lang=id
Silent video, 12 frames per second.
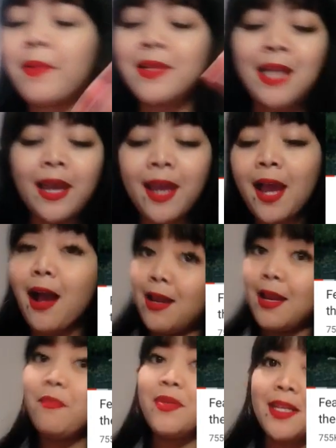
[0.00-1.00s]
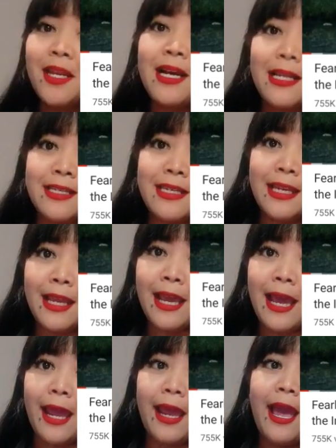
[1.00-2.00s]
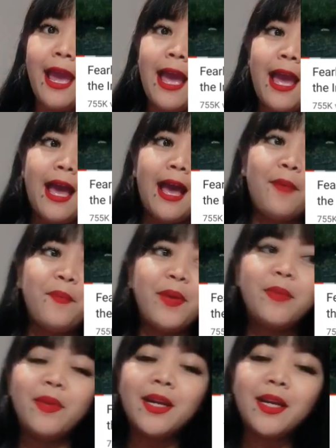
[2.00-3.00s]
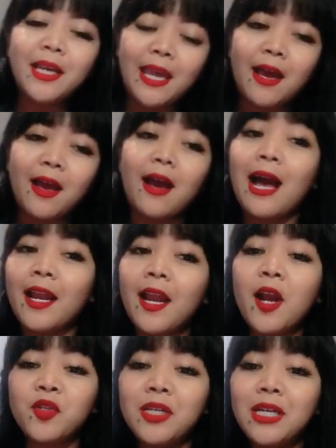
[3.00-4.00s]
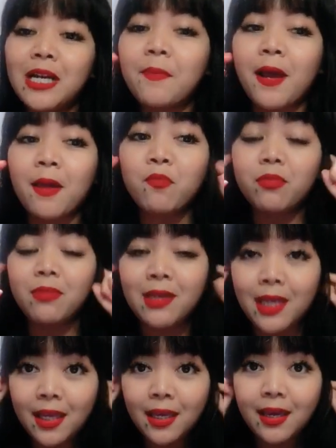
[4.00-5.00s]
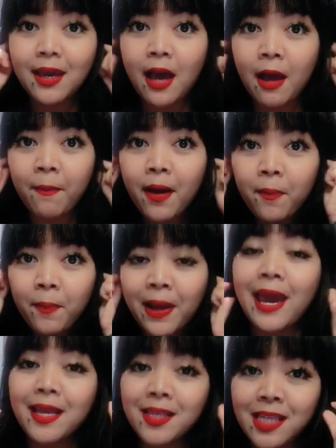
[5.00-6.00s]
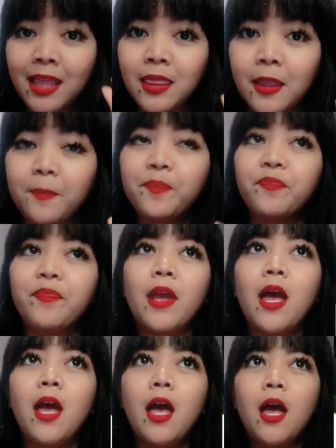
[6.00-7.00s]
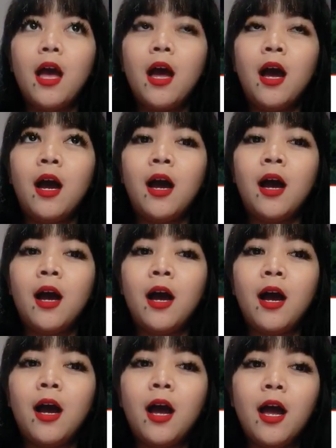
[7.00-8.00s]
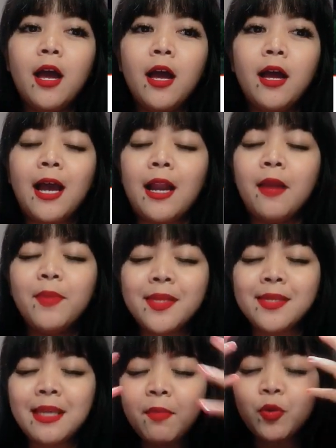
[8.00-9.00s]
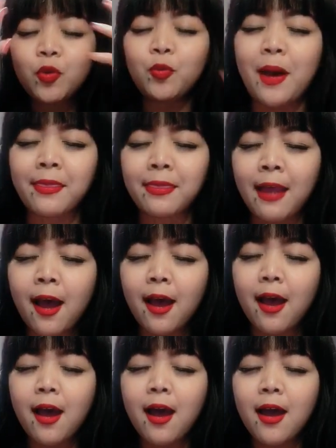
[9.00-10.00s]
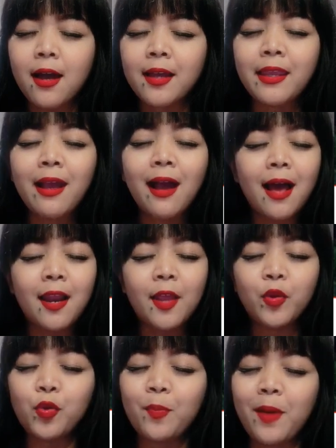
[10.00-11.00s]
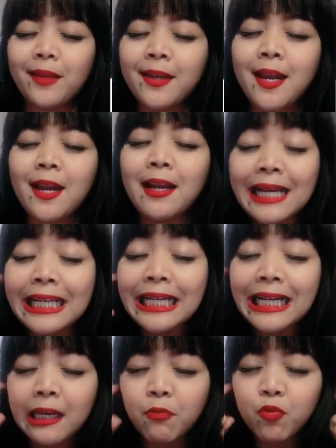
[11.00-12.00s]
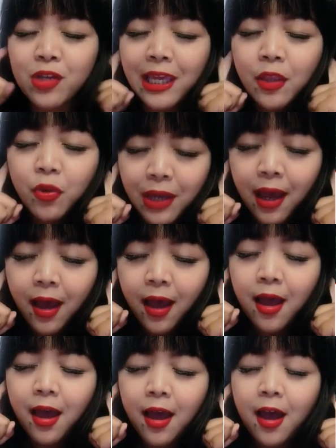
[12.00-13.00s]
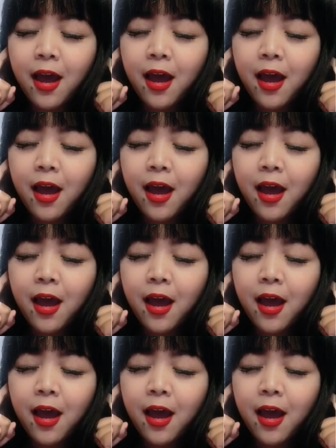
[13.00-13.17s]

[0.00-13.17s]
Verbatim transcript: Nggak percaya kalian bisa dengerin sendiri, geng. Bener-bener nih ya, kalian harus dengerin pakai ini apa pakai headset. Uh, kalian bisa sambil tutup mata. Ketika kalian tutup mata dan ngedengerin musik itu ya,